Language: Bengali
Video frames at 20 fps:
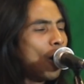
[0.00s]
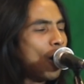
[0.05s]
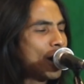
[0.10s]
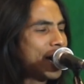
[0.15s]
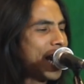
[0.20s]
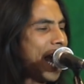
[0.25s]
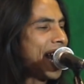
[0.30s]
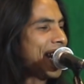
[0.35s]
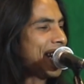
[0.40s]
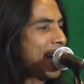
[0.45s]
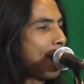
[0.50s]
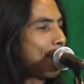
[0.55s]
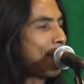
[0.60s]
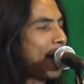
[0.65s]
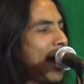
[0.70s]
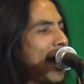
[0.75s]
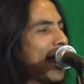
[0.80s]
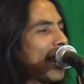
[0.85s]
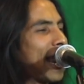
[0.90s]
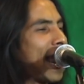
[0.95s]
ও নাইরা
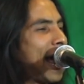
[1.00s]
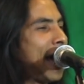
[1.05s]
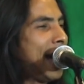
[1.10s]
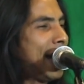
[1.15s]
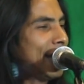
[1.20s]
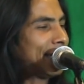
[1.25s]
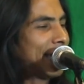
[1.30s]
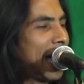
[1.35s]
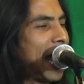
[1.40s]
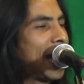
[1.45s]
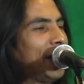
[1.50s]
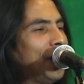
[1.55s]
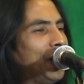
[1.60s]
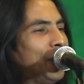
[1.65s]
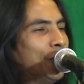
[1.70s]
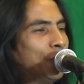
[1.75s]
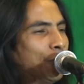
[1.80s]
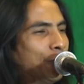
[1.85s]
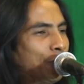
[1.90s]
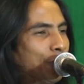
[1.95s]
বেলা যাই
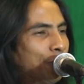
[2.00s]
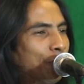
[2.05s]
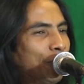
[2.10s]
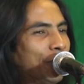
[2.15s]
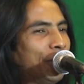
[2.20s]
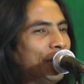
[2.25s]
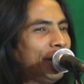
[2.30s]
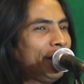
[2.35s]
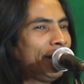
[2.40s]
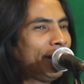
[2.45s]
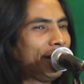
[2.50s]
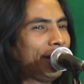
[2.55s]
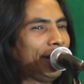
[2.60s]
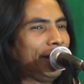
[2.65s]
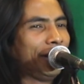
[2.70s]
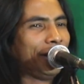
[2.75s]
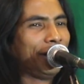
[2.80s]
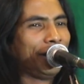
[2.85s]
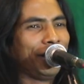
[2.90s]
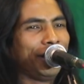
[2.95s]

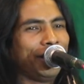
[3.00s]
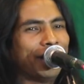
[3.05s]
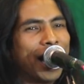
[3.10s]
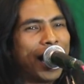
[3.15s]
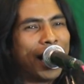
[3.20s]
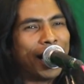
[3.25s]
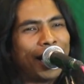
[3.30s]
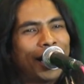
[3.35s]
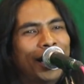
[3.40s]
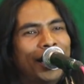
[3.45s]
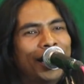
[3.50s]
ডুবিয়া